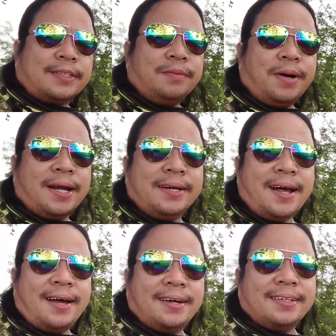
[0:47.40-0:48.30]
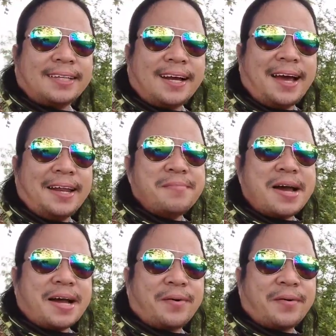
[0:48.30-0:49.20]
Isang magandang tanghali
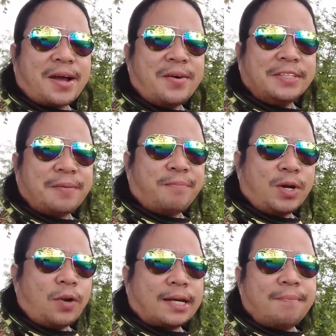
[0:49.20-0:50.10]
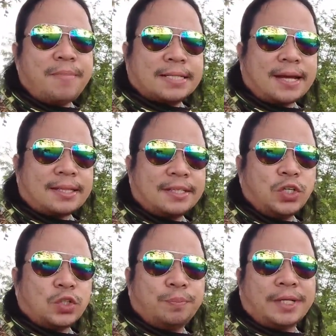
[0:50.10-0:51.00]
mga kauragon syempre welcome back sa ating
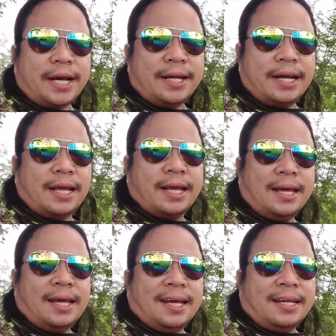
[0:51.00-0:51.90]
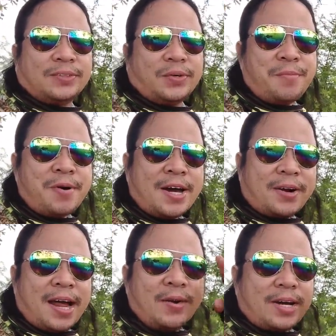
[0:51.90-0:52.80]
youtube channel So ngayon mga
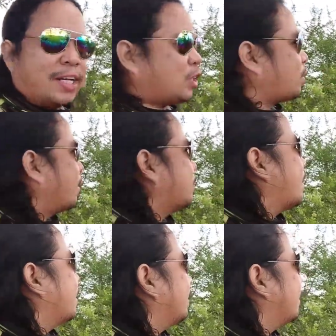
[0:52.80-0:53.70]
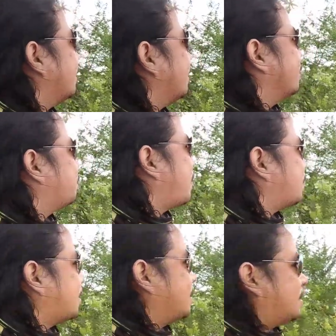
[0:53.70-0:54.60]
kauragon nandito tayo sa ating
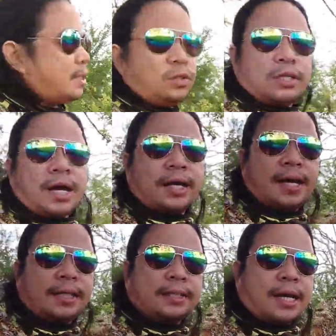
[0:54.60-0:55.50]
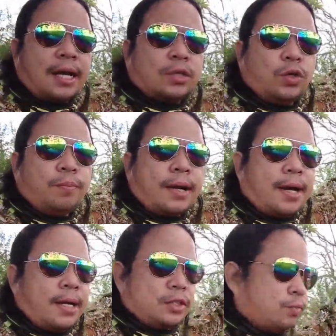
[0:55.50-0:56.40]
spot Dito sa dati sa Tuyong
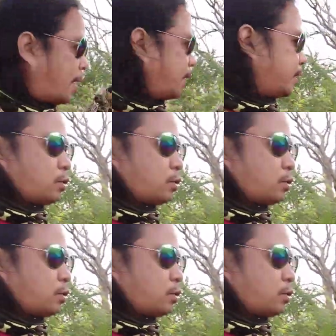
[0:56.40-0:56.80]
Mangga So bali